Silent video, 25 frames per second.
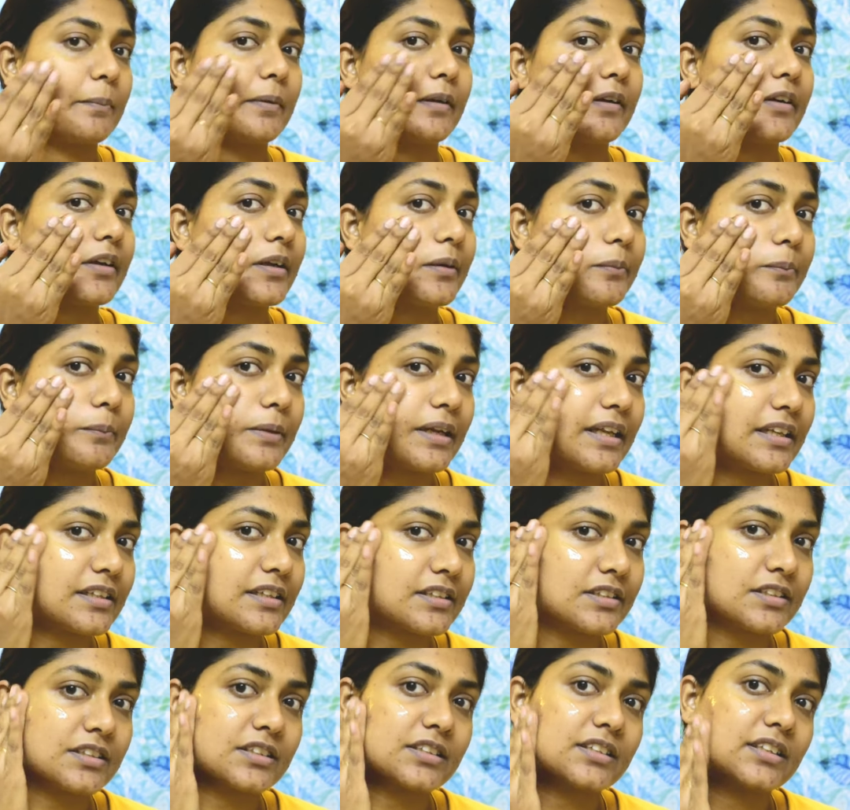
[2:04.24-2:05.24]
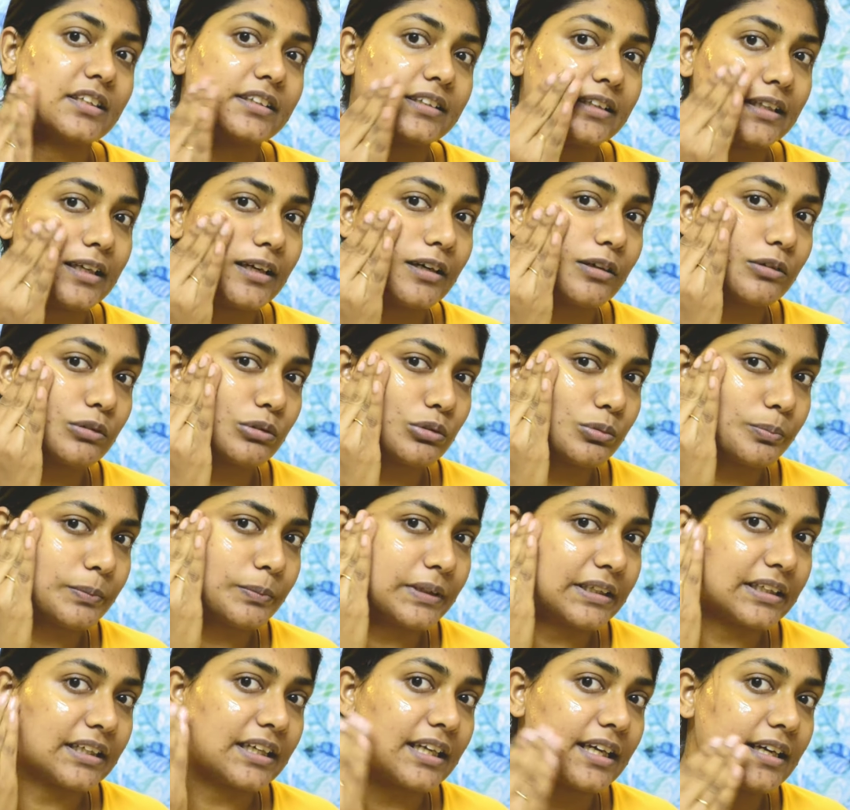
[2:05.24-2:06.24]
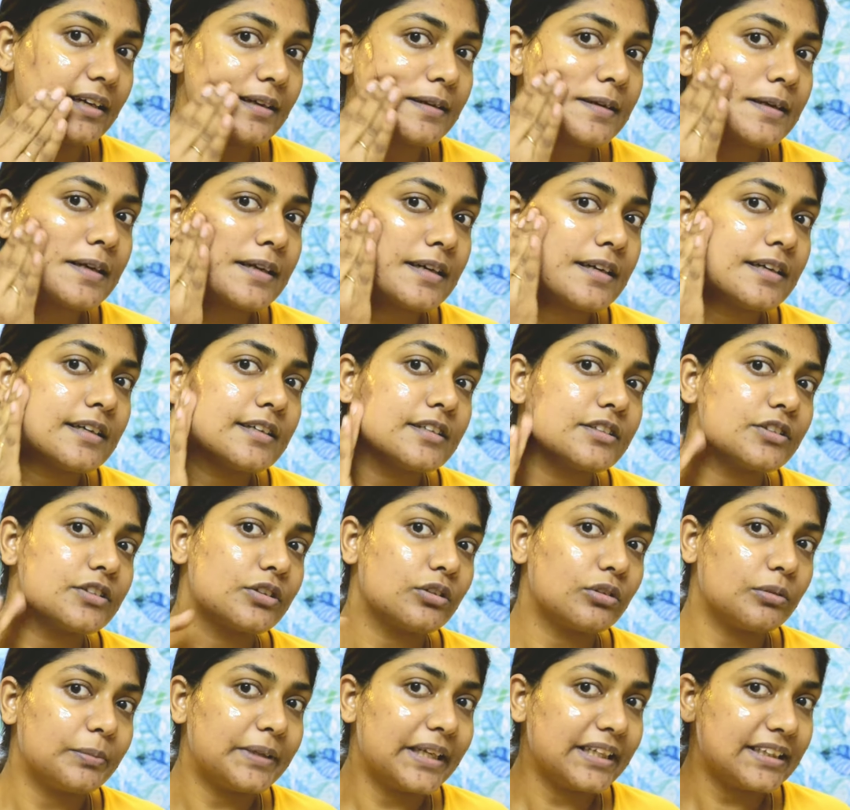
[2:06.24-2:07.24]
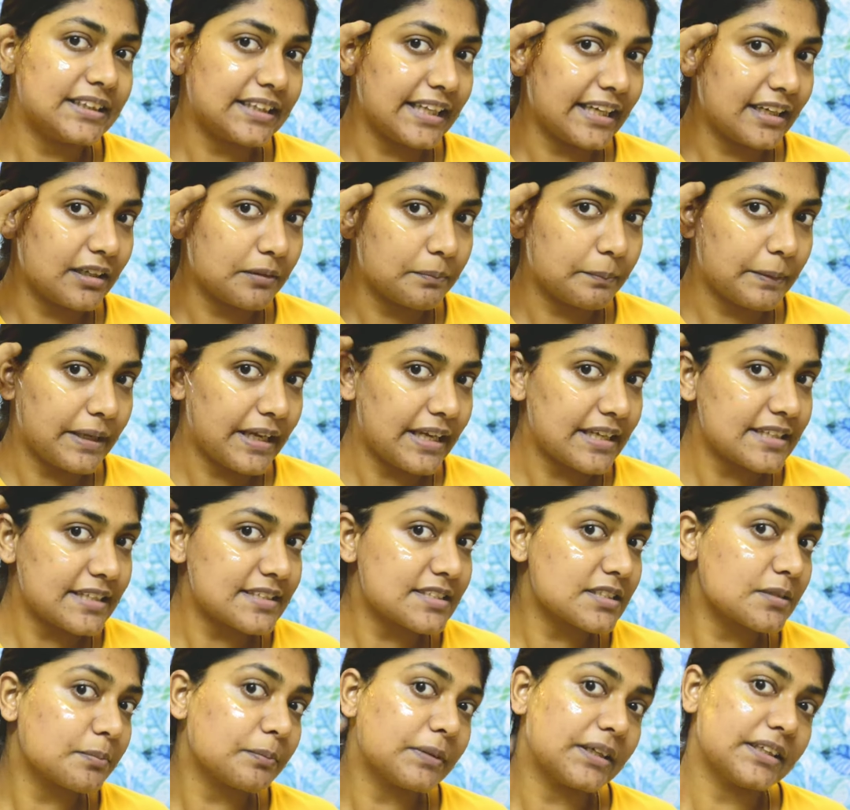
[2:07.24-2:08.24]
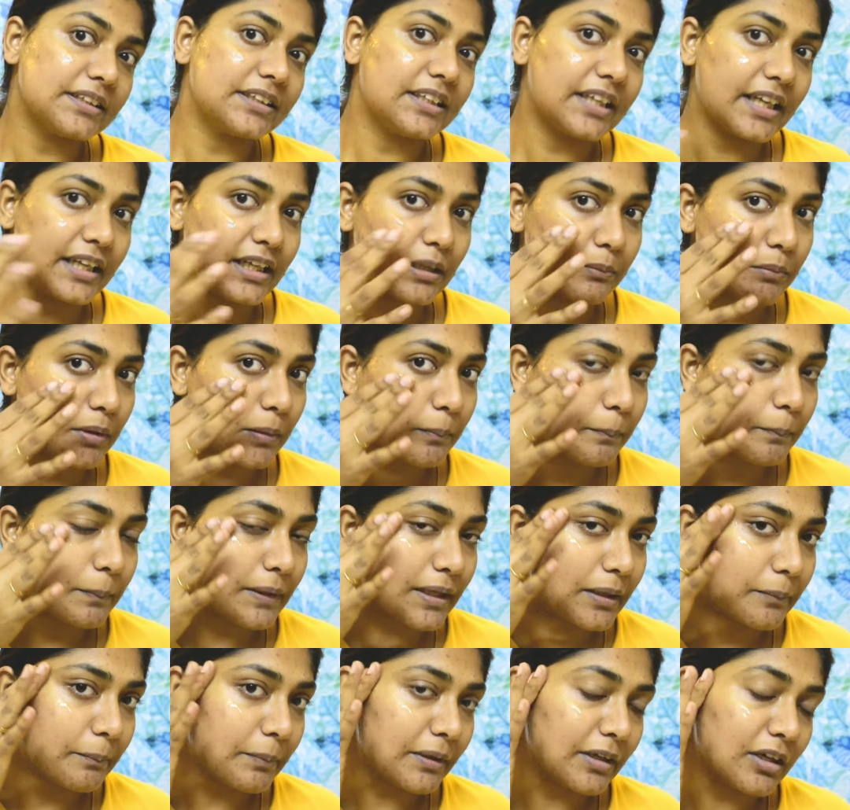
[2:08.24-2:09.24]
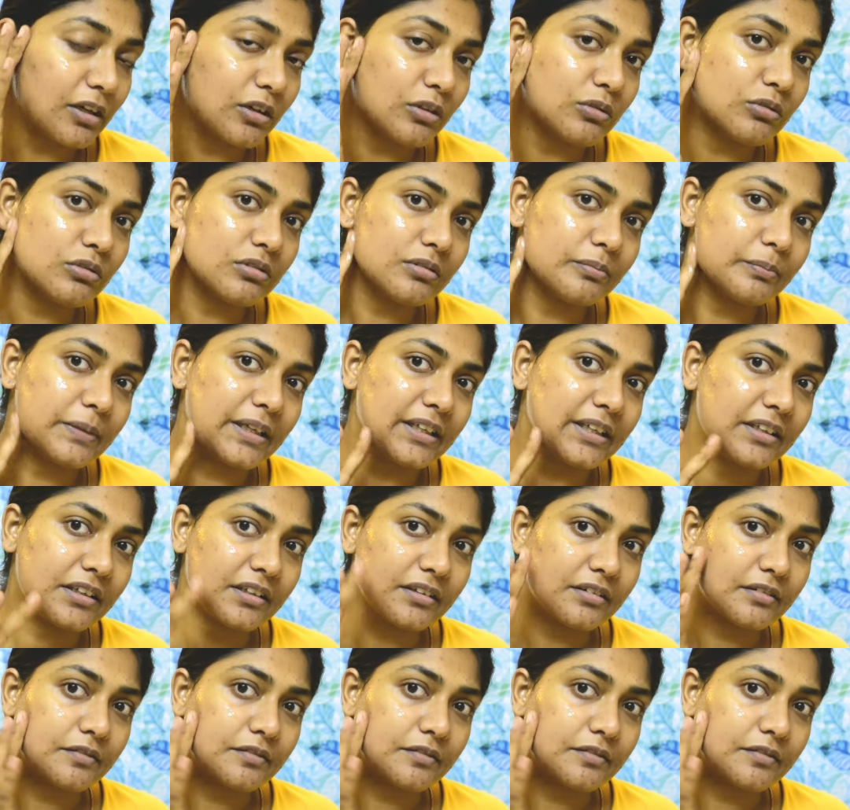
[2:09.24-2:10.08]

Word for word: பண்ணுறேன் ப்ரெஷ்ஷு எல்லாம் ஒன்றும் பண்ணல ஸோ அப்படியே திக் பேஸ்ட் மாதிரி நம்ம அப்ளை பண்ணணும் பட்